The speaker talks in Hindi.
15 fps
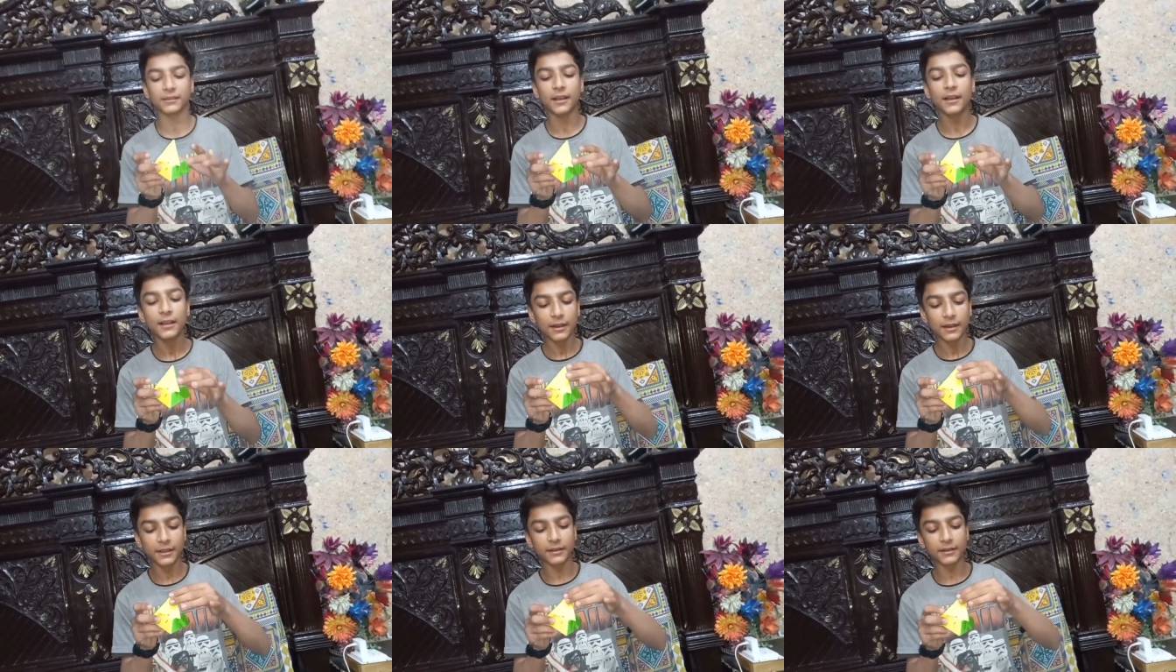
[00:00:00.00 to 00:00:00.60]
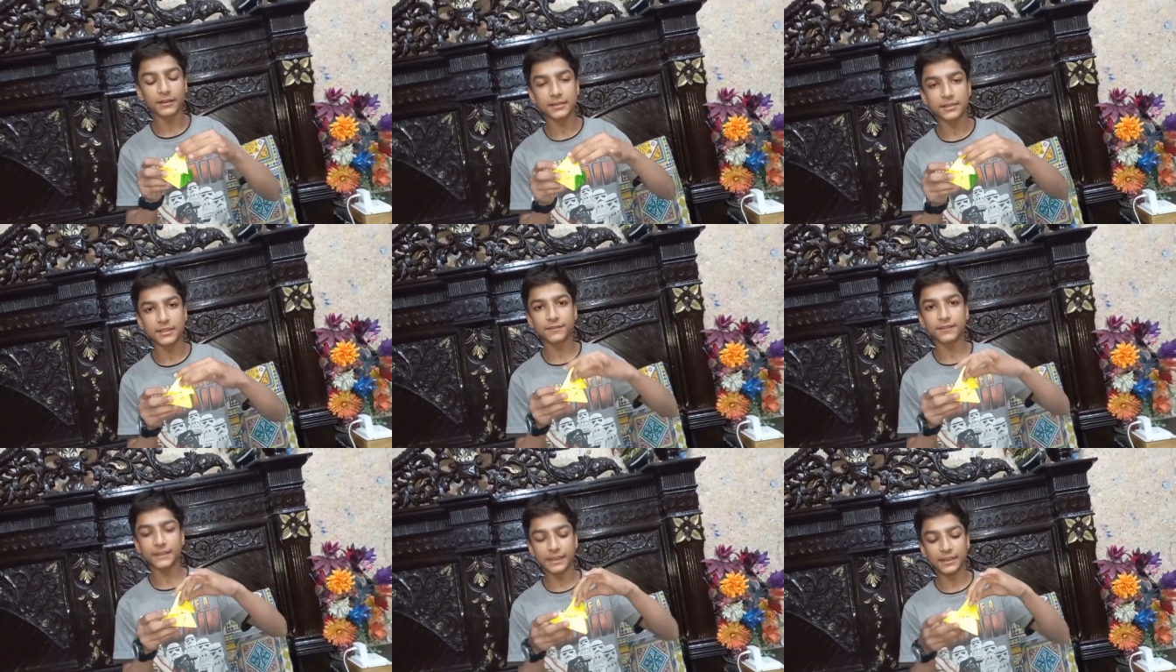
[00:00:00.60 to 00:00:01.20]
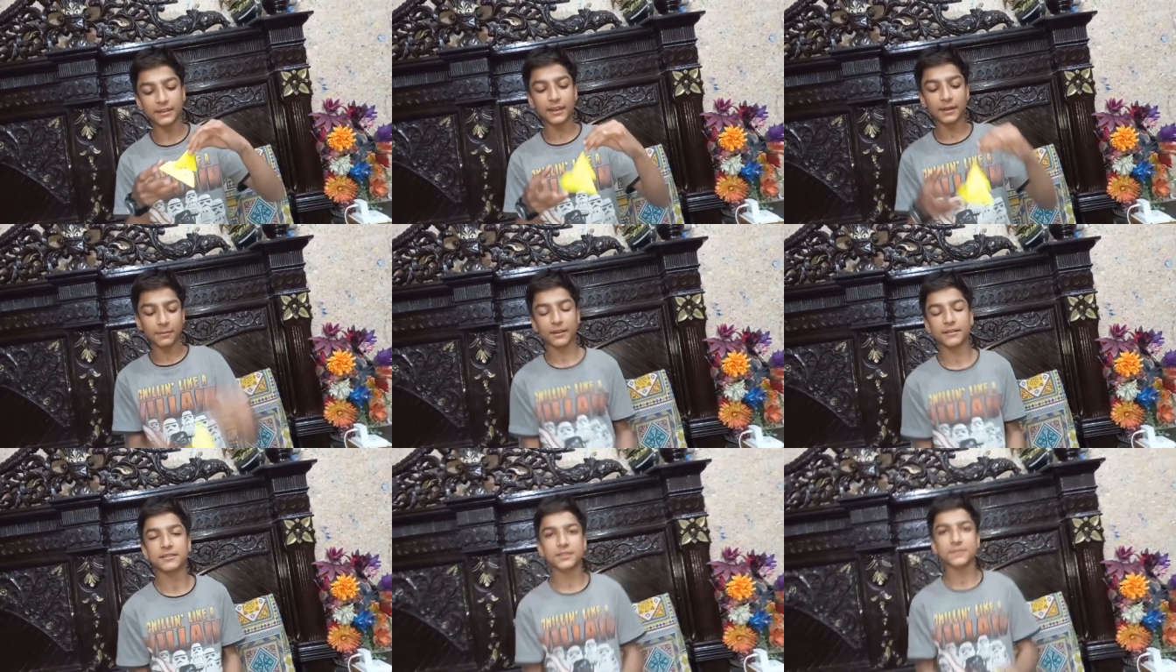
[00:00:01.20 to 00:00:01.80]
था लेकिन इस दफ़ा नहीं लगाना
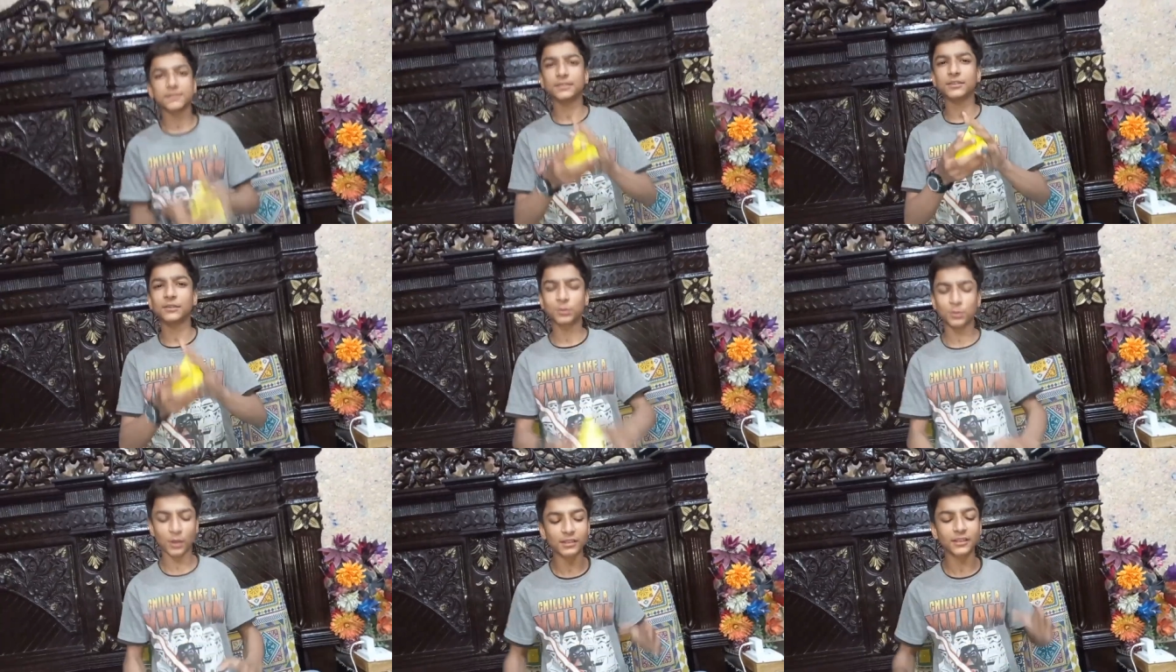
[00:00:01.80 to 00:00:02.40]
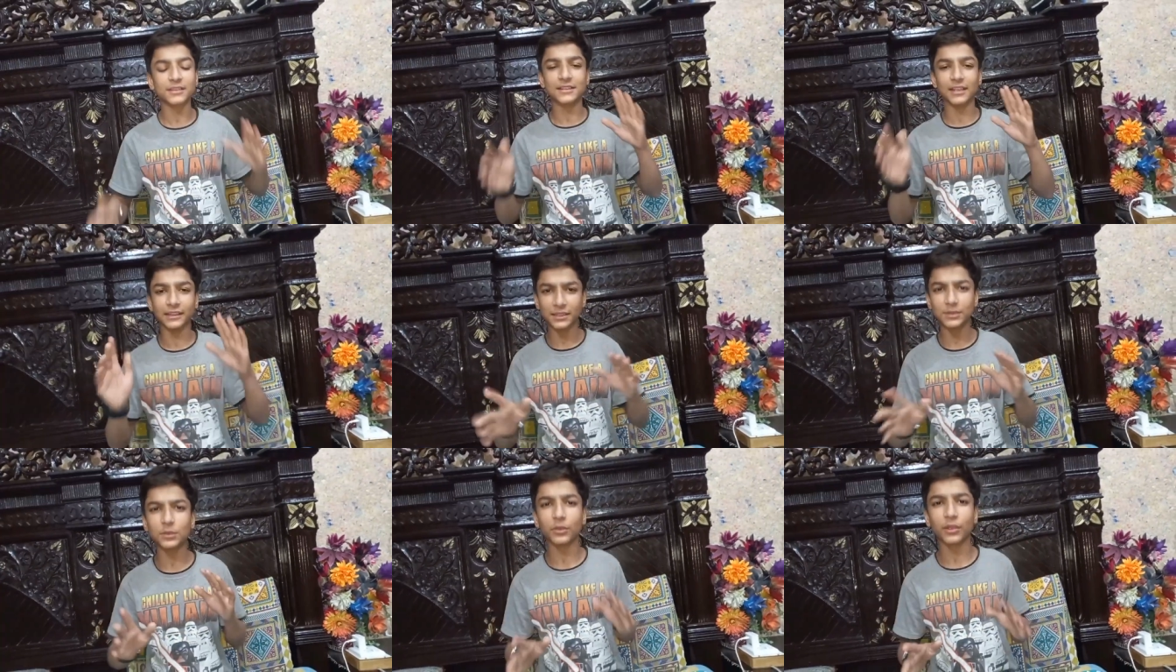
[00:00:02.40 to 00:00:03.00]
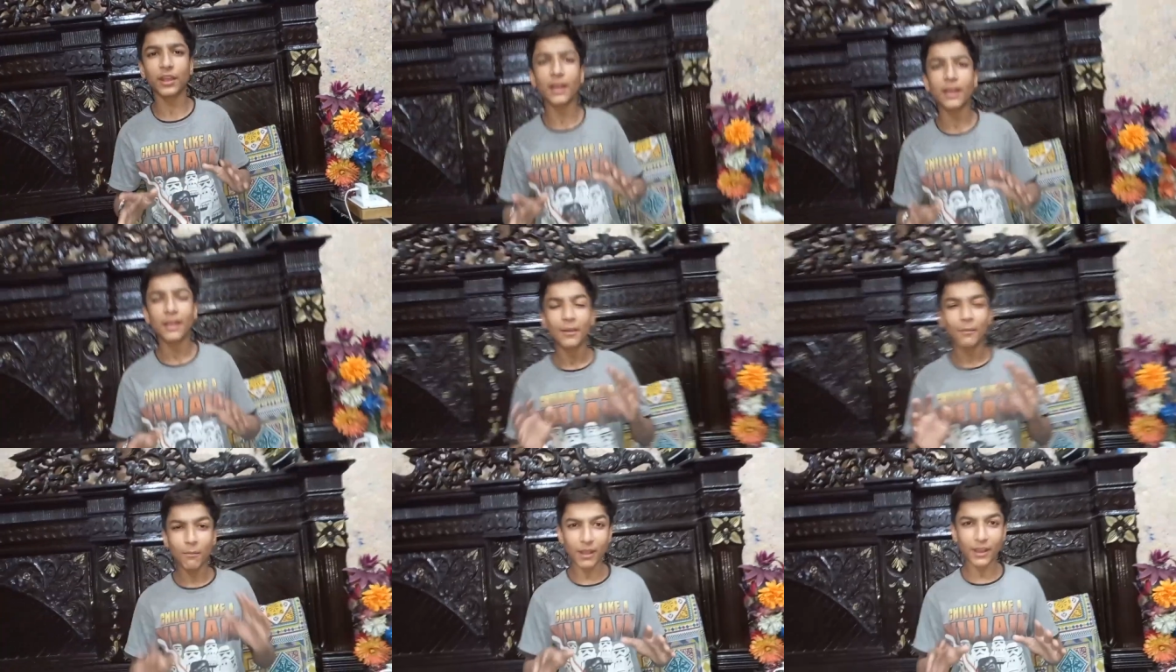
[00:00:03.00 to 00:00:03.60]
पड़ा जिसकी वजह से थोड़ा सा जल्दी हो गया
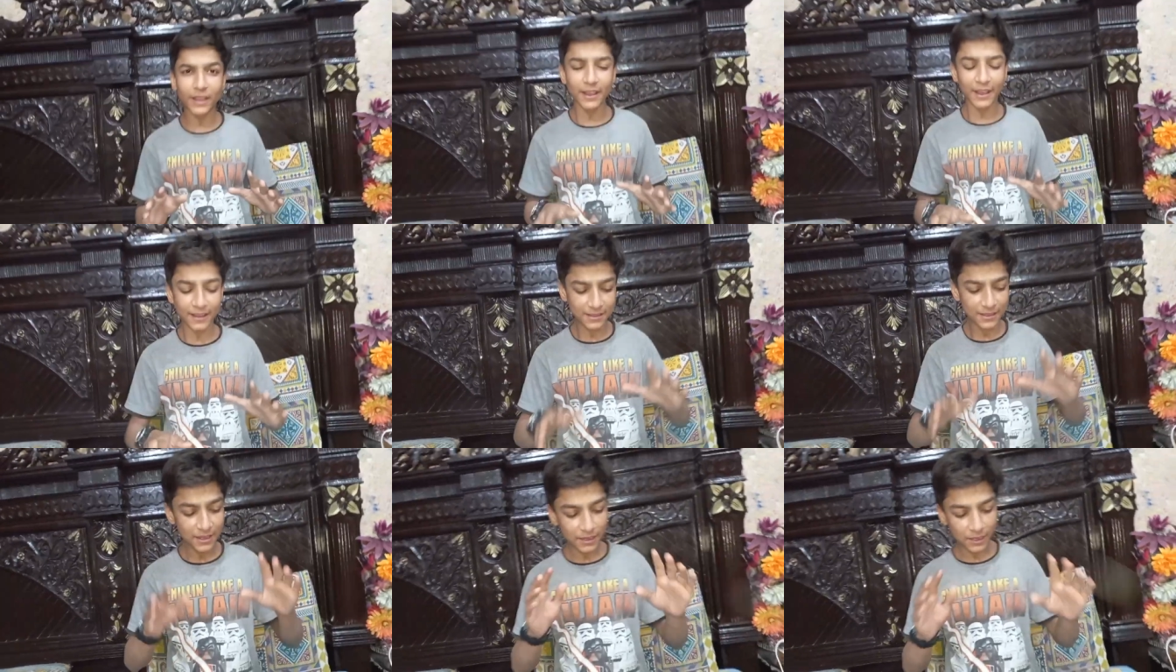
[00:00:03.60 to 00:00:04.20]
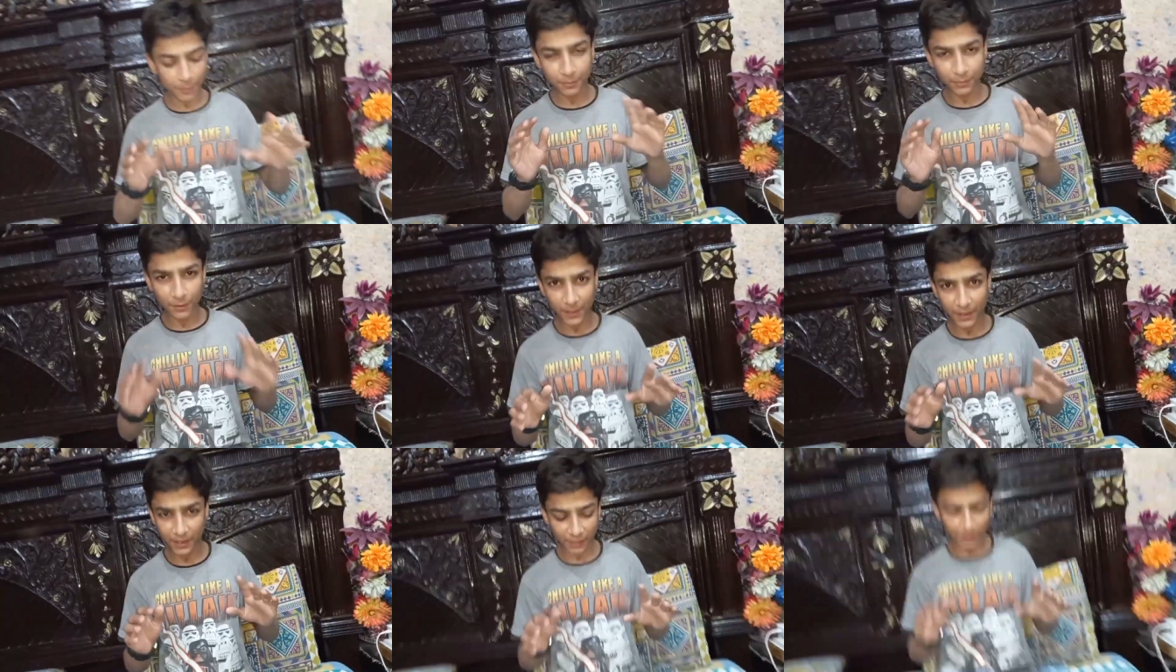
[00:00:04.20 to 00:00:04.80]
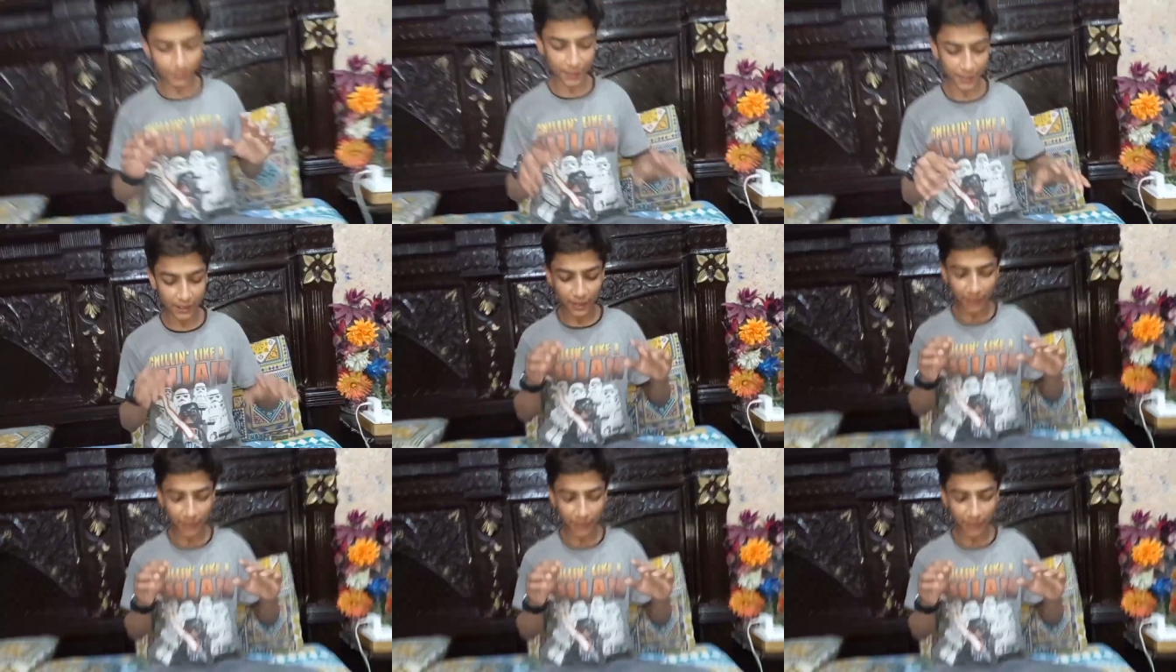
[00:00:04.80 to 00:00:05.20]
बाकी गैस कमेंट करके बताइएगा